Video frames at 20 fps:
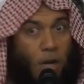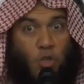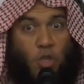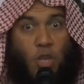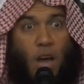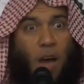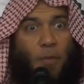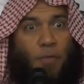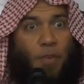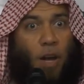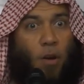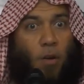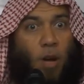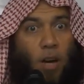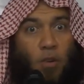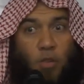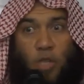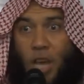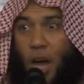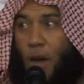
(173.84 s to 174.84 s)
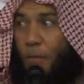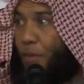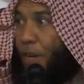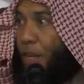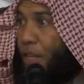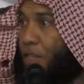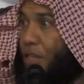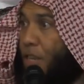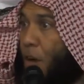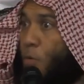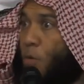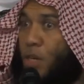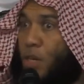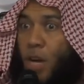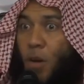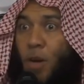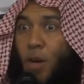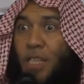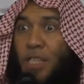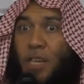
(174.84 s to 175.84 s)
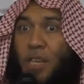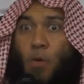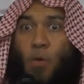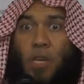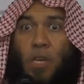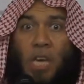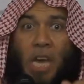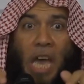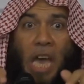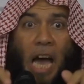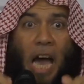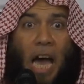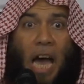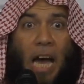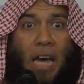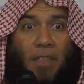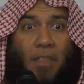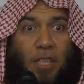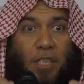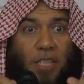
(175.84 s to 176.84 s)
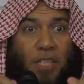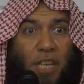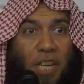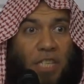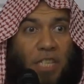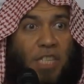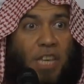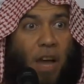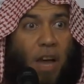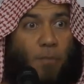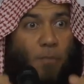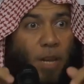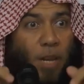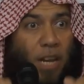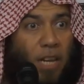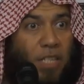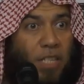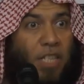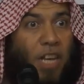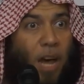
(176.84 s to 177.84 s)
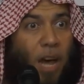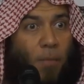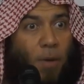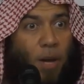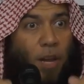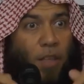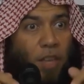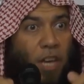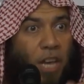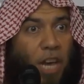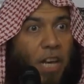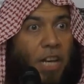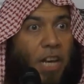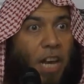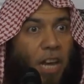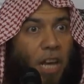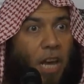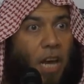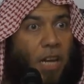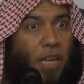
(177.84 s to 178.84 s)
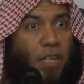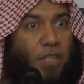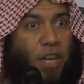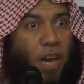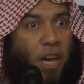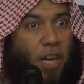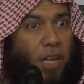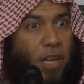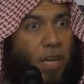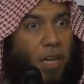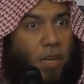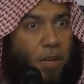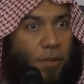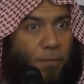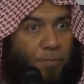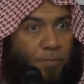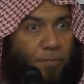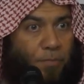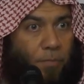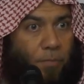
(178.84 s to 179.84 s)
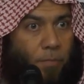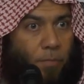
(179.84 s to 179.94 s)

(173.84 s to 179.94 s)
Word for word: اسافر او لا سافر اتزوج او لا اتزوج هذا استقسام بالازلام الذي كان عليها الجاهليه